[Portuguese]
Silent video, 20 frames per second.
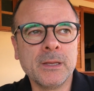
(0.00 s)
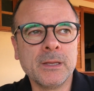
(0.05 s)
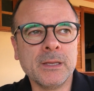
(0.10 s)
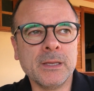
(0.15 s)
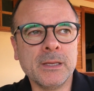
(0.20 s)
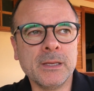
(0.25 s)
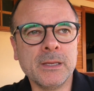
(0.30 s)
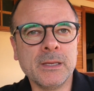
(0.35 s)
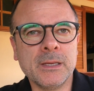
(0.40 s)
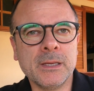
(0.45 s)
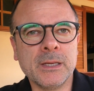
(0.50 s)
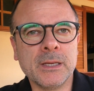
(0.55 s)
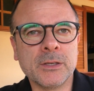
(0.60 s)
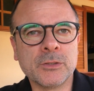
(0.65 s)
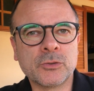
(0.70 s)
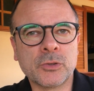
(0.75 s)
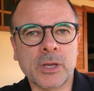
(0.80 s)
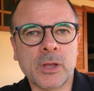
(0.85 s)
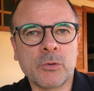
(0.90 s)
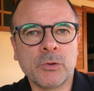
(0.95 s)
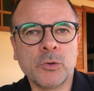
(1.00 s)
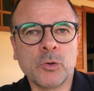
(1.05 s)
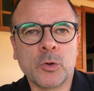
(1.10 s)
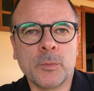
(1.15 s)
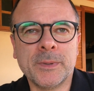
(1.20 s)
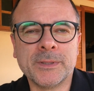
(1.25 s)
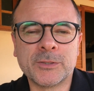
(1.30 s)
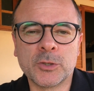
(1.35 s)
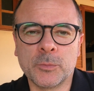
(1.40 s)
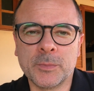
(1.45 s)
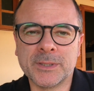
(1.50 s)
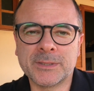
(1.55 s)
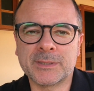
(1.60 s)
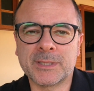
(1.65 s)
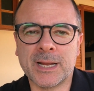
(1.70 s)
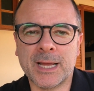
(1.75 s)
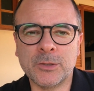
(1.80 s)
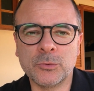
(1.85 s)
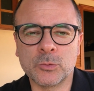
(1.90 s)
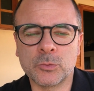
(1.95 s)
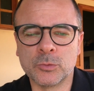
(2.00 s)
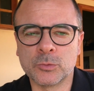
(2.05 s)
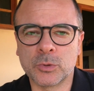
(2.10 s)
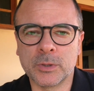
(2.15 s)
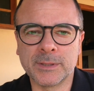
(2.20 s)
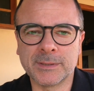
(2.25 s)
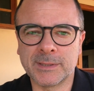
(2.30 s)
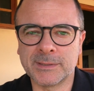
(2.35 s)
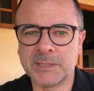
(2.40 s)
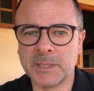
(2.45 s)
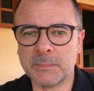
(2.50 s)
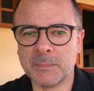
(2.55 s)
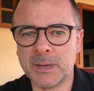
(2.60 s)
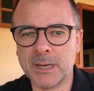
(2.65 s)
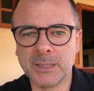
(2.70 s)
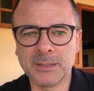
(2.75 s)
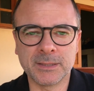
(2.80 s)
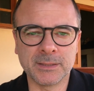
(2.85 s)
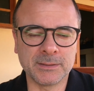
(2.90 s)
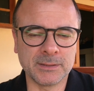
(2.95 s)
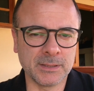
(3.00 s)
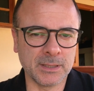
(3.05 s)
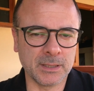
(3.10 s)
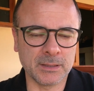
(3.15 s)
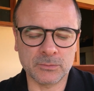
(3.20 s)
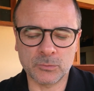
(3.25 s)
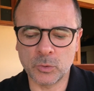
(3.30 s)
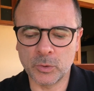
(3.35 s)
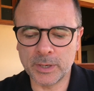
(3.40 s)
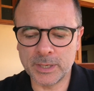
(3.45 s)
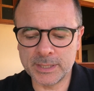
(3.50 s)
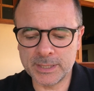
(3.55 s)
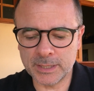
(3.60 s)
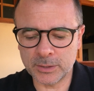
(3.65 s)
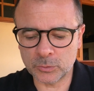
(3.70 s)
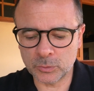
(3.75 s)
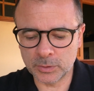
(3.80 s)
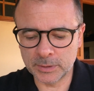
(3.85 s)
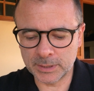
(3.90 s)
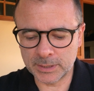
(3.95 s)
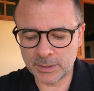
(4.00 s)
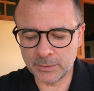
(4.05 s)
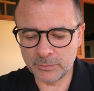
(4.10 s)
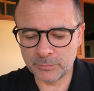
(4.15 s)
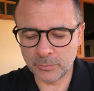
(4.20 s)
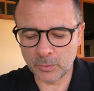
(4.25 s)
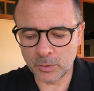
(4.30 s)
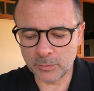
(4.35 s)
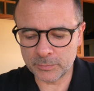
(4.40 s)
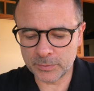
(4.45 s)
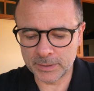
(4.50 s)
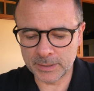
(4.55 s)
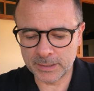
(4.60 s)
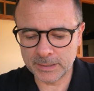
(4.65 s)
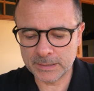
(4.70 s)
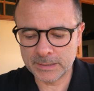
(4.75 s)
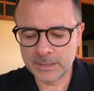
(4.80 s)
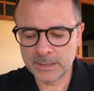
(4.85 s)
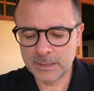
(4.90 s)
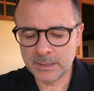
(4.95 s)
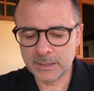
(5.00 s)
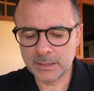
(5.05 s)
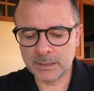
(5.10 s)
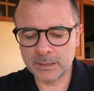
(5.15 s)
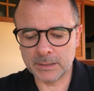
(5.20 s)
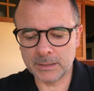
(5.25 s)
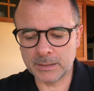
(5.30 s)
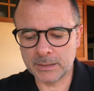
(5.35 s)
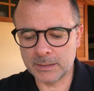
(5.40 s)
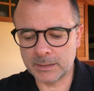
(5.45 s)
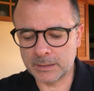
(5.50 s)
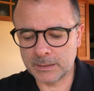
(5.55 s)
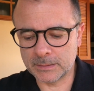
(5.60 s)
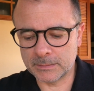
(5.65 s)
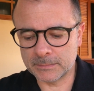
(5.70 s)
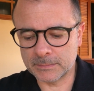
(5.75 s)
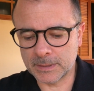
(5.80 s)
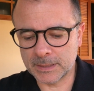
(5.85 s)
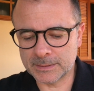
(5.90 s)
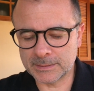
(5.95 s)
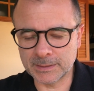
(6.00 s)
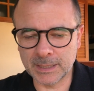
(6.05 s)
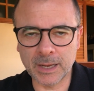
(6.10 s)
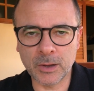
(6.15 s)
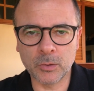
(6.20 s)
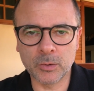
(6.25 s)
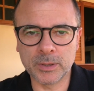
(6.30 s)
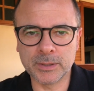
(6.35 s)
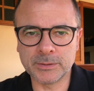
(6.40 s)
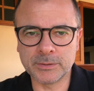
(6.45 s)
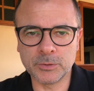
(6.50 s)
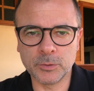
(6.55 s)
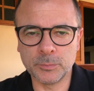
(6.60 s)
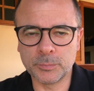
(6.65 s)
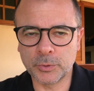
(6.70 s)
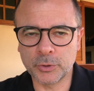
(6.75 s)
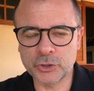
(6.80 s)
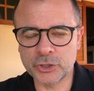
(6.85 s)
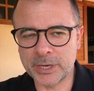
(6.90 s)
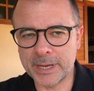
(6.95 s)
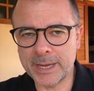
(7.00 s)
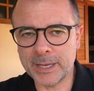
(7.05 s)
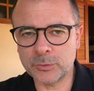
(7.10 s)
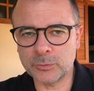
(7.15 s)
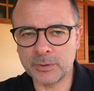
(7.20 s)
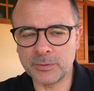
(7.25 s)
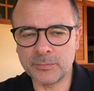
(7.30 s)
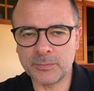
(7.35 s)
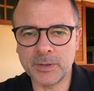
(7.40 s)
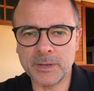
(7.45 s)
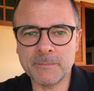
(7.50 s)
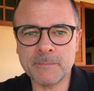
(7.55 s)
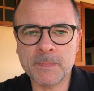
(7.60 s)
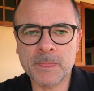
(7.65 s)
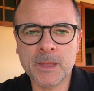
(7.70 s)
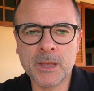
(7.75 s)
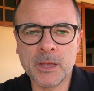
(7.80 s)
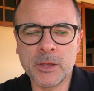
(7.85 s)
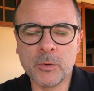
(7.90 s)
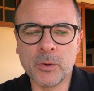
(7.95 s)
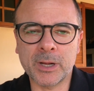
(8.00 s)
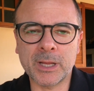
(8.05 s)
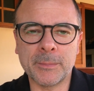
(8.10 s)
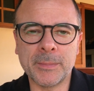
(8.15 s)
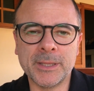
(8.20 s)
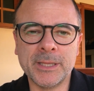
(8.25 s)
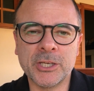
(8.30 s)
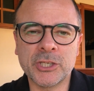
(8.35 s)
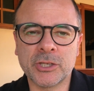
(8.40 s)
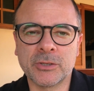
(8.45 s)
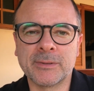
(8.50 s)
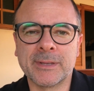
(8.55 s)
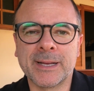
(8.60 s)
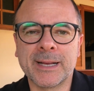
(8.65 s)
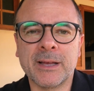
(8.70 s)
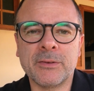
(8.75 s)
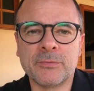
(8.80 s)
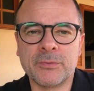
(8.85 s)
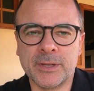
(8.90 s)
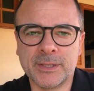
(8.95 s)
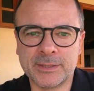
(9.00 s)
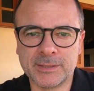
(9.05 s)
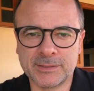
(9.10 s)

E só que quando eu comecei o mestrado, com todas as demandas e a correria toda que envolve, né, é, as aulas e o projeto, enfim, eu acabei deixando na gaveta